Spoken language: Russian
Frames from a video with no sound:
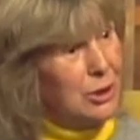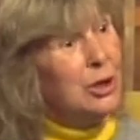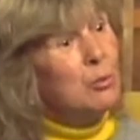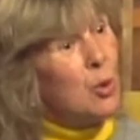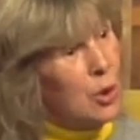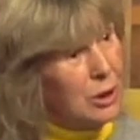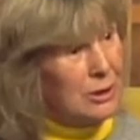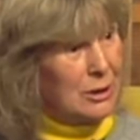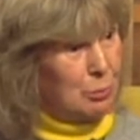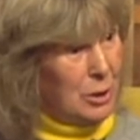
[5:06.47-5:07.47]
не мой
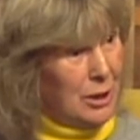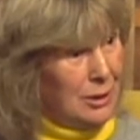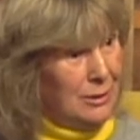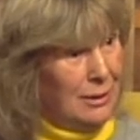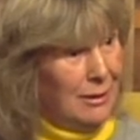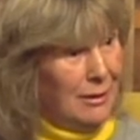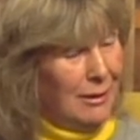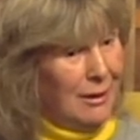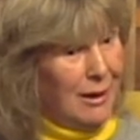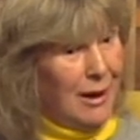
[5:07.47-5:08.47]
это парень. Угу.